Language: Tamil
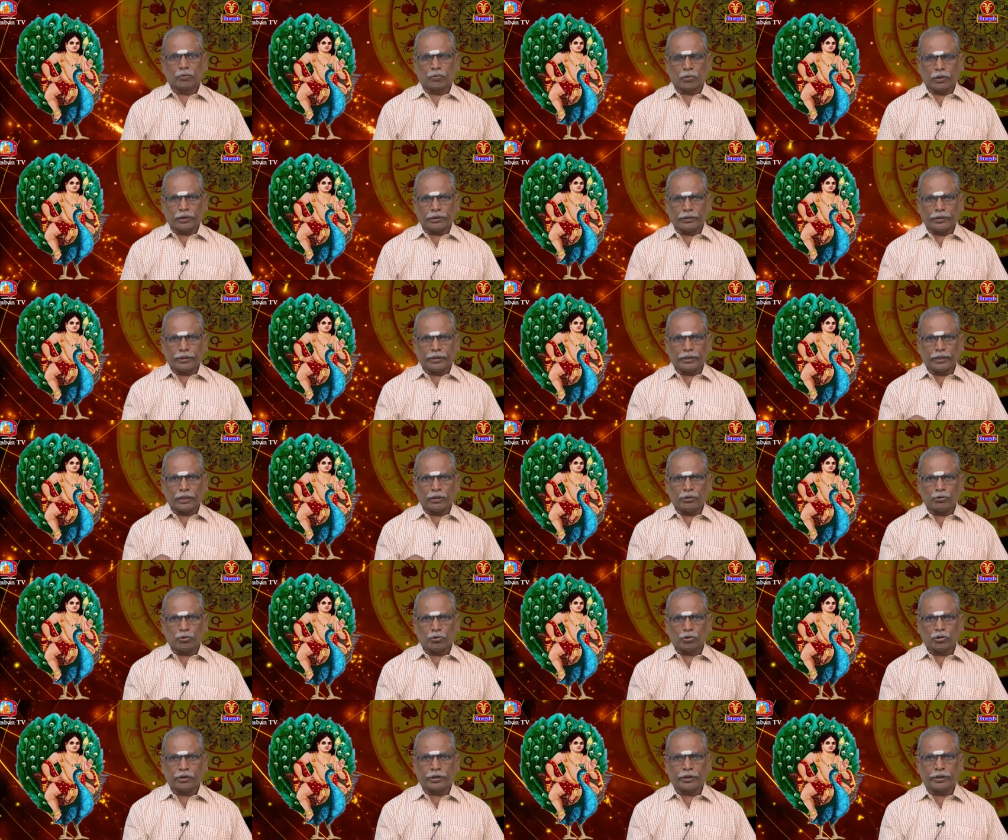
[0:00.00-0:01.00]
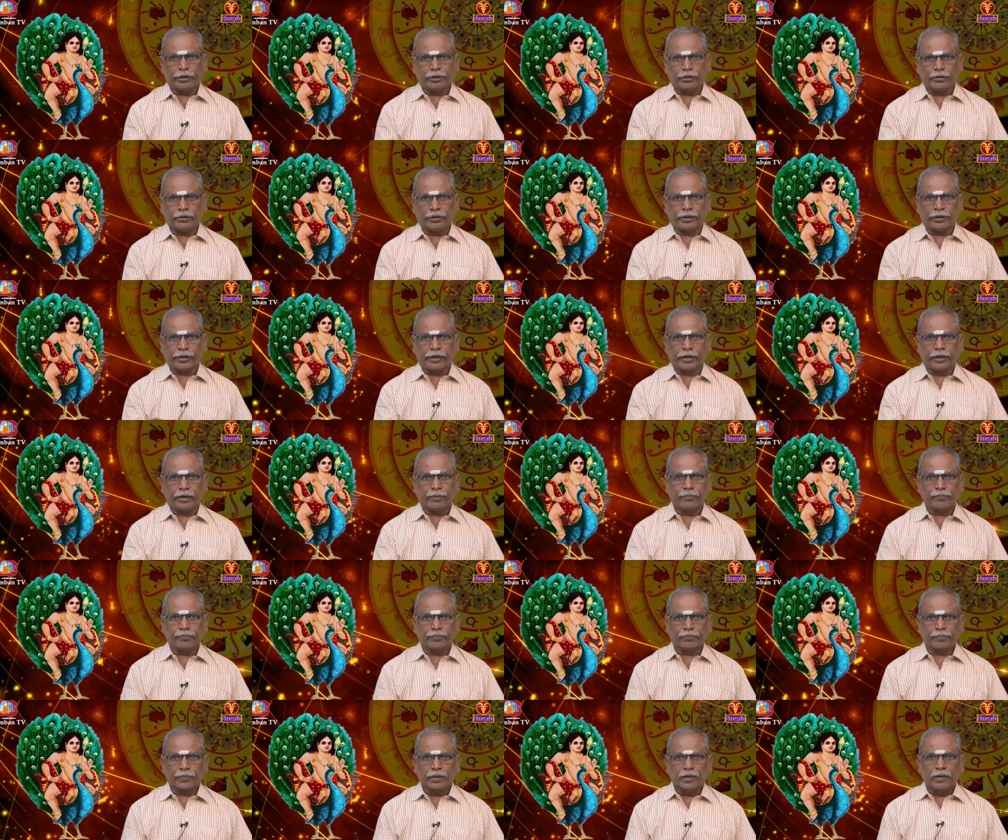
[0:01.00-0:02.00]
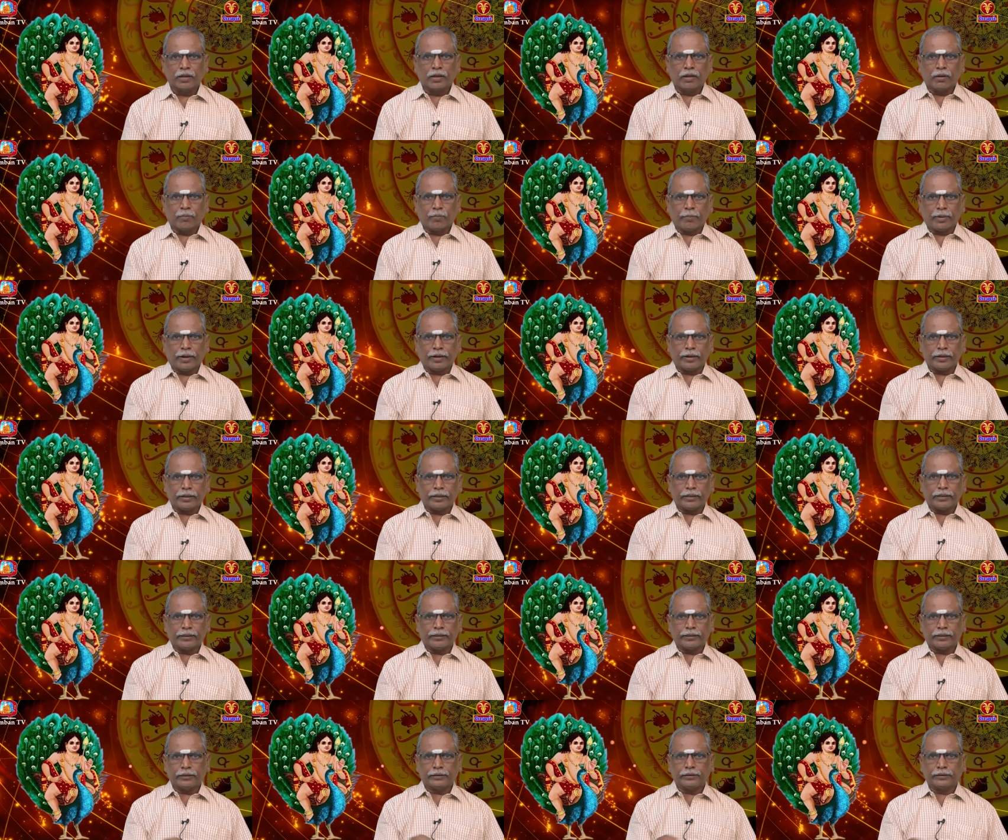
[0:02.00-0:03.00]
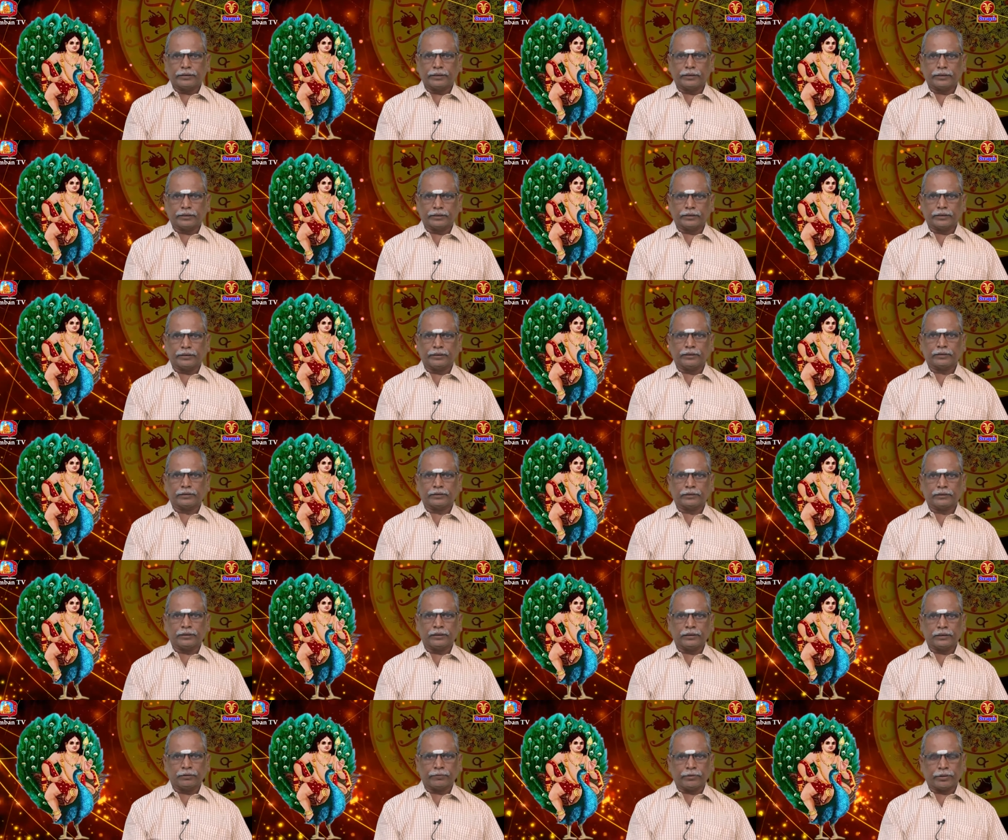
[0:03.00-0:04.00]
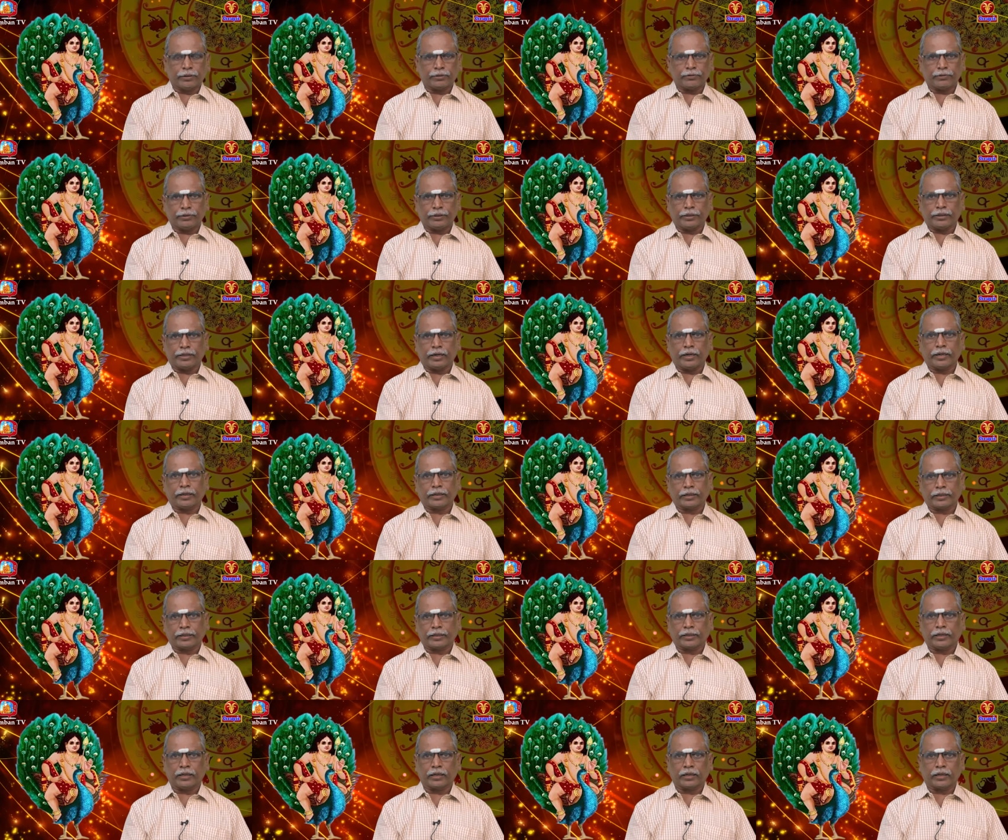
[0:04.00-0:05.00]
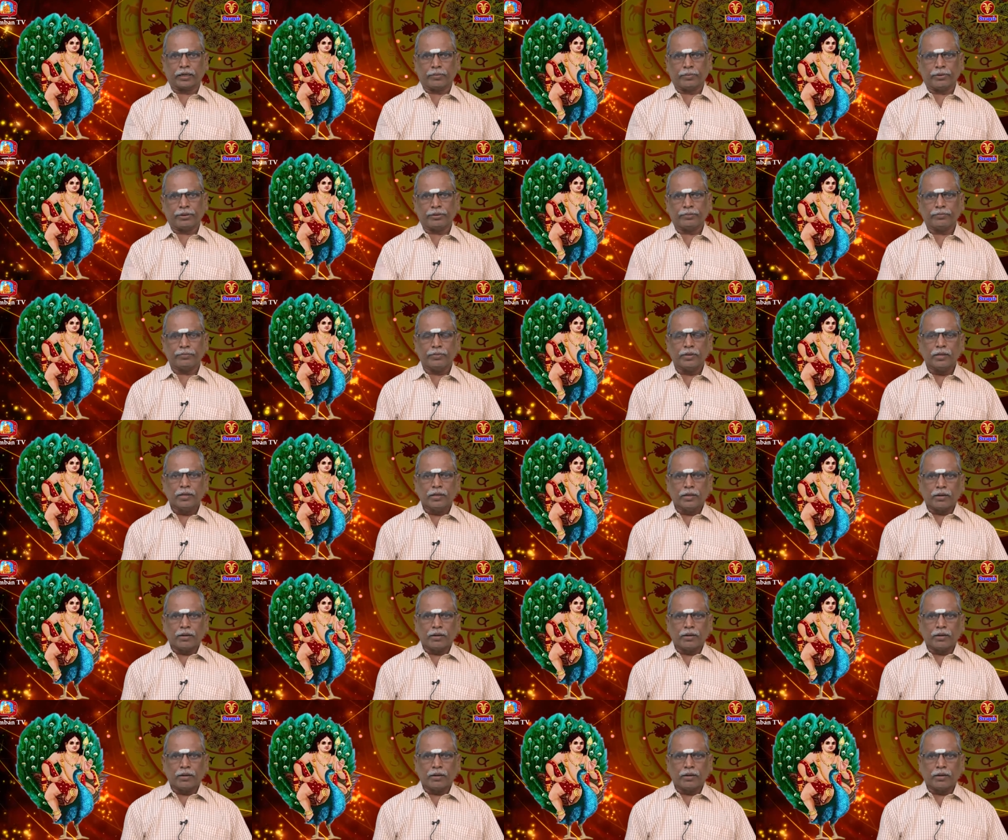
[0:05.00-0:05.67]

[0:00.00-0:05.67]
குழந்தைகளால் யோகம் கிடைக்கக்கூடிய காலம் மங்கள நிகழ்ச்சிகளுக்கு சென்று வரக்கூடிய காலகட்டங்களாக அமையும்